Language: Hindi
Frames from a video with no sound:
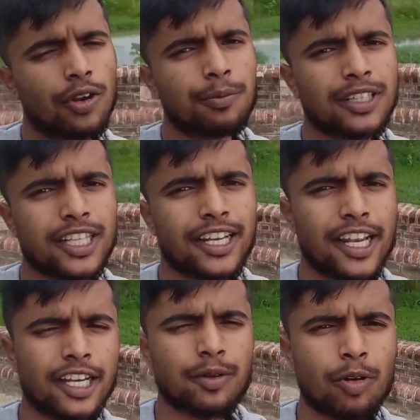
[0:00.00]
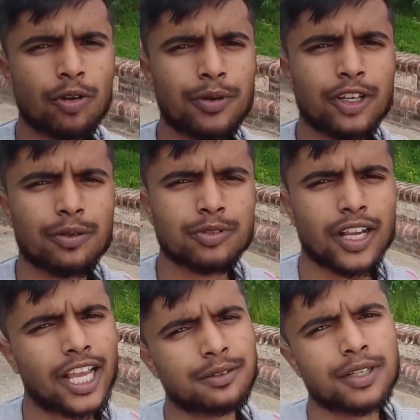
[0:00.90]
और मिलते हैं नेक्स्ट ब्लॉग वीडियो में
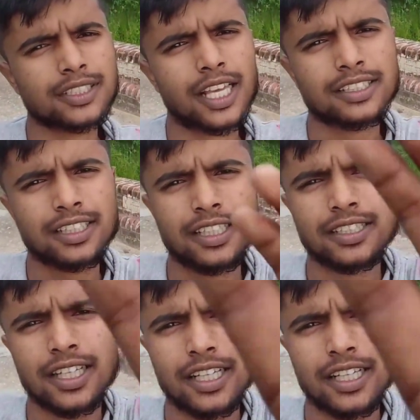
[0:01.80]
तो गाइस बस आज के लिए